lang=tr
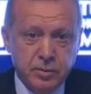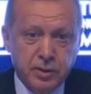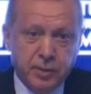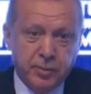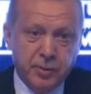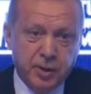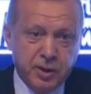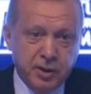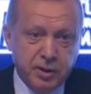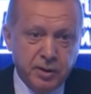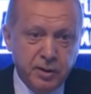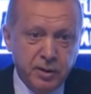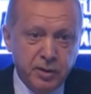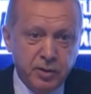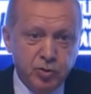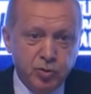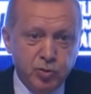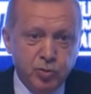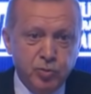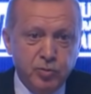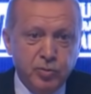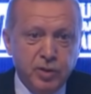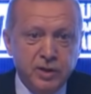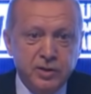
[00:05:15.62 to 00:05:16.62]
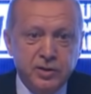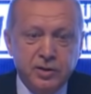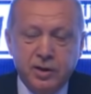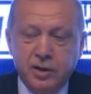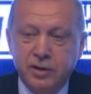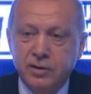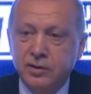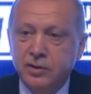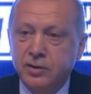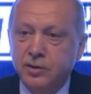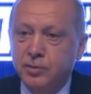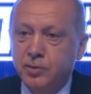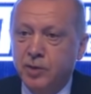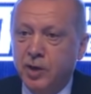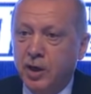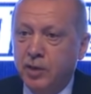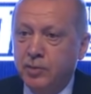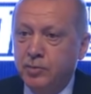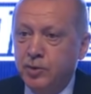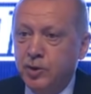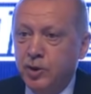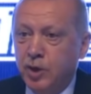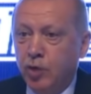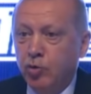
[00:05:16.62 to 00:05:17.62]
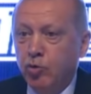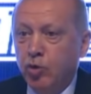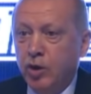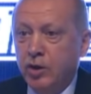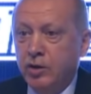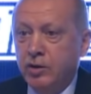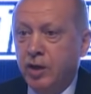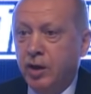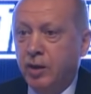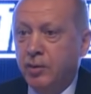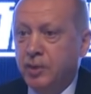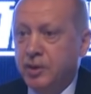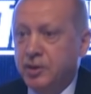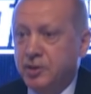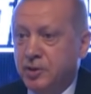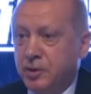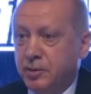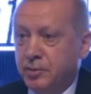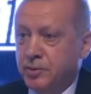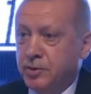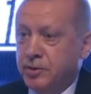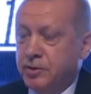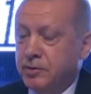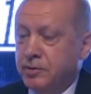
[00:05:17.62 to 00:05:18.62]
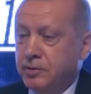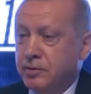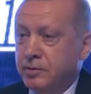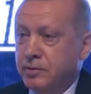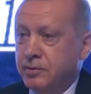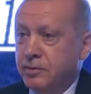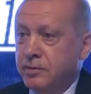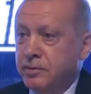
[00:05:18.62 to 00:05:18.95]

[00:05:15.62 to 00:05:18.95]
Demek ki Cumhurbaşkanlığını bırakmış avukatlığa başlamışsın.